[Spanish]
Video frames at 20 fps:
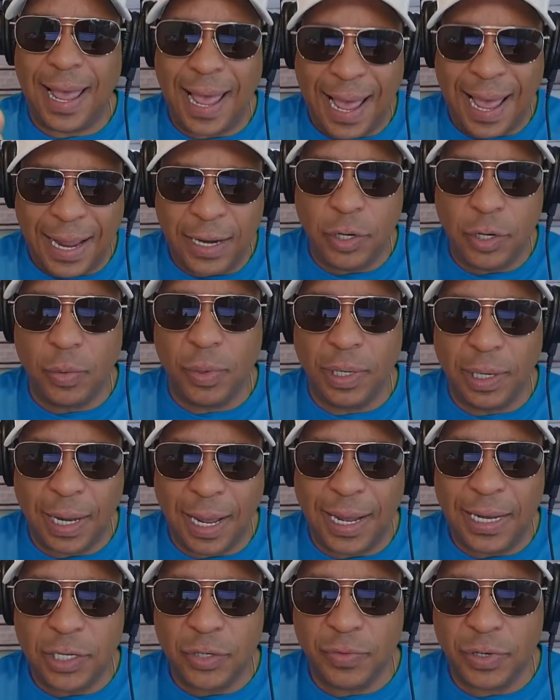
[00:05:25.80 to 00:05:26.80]

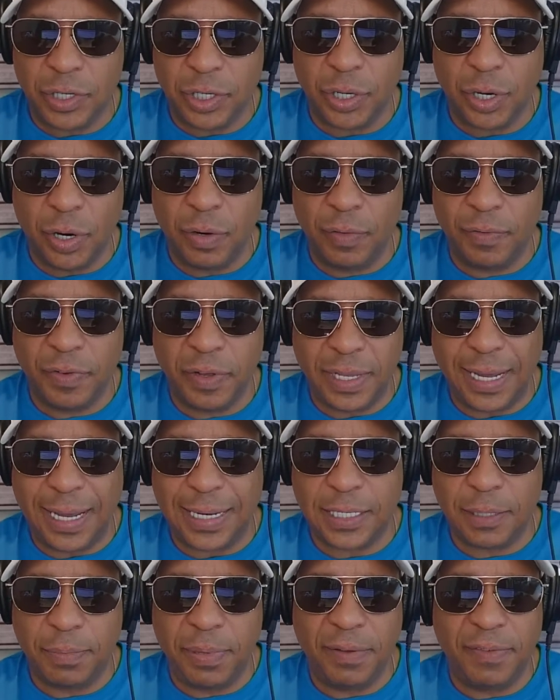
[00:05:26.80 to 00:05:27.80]
7-8% de
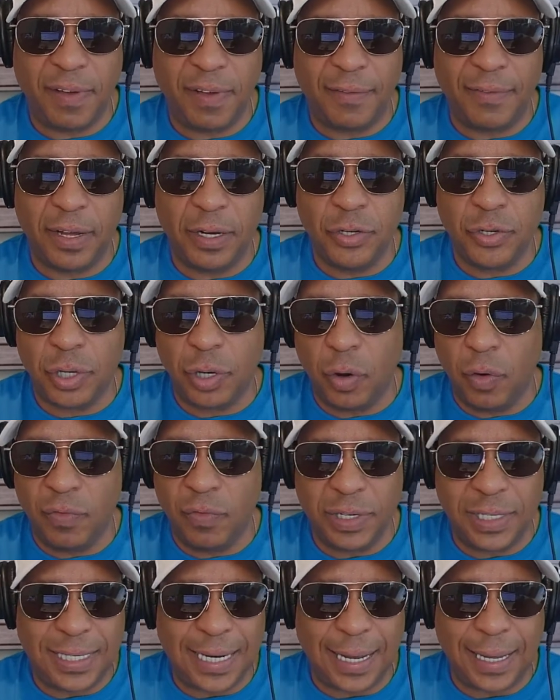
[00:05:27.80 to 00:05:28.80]
retorno anualizado
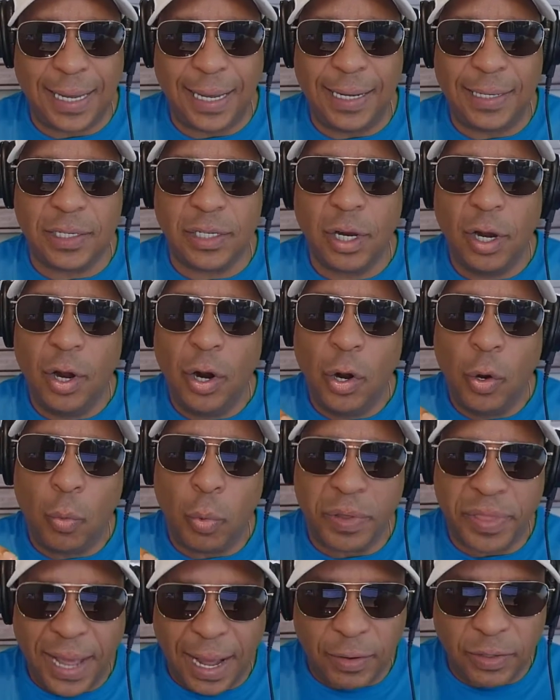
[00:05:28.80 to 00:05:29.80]
del S&P 500
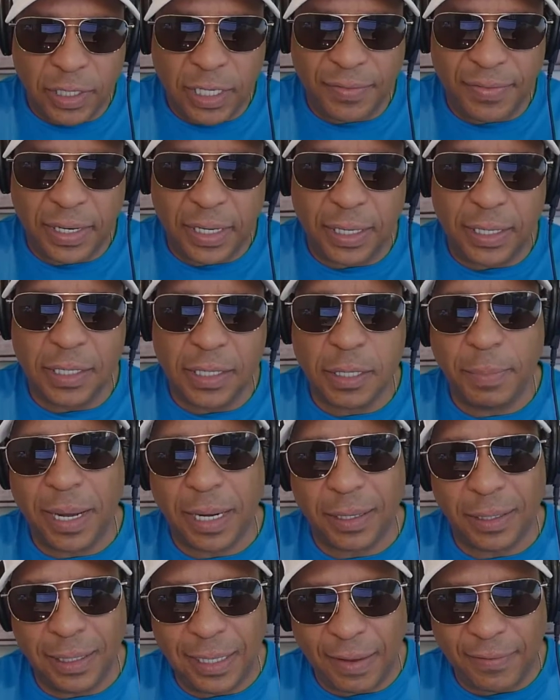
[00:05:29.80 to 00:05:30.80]
durante décadas
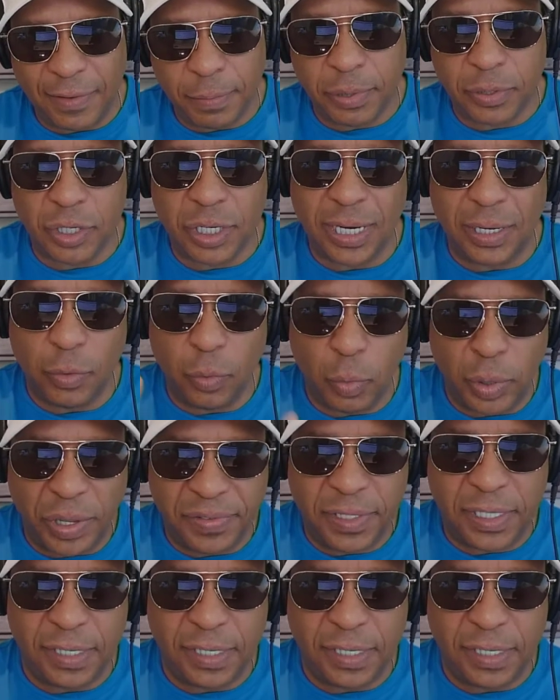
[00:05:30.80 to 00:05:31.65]
sin dividendos,